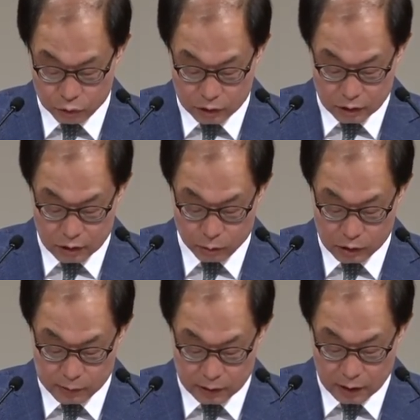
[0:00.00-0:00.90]
6절을
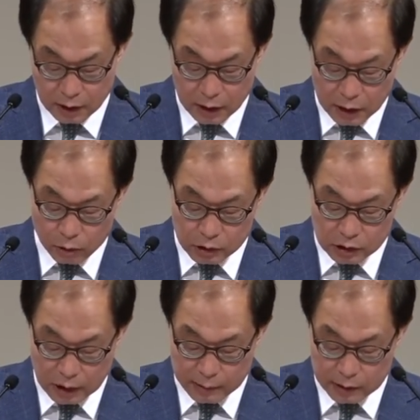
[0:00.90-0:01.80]
보시면
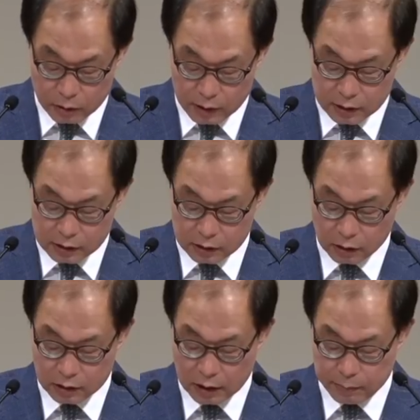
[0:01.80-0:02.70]
헤롯이 잡아내려고 하는 그
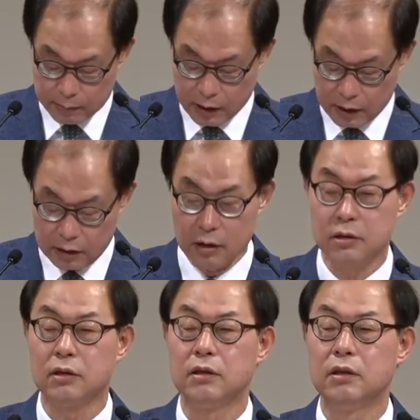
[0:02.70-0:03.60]
전날 밤에
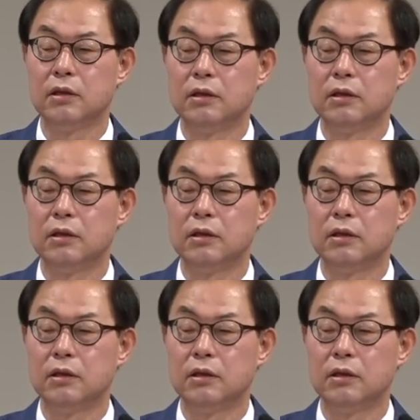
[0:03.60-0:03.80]
그랬죠.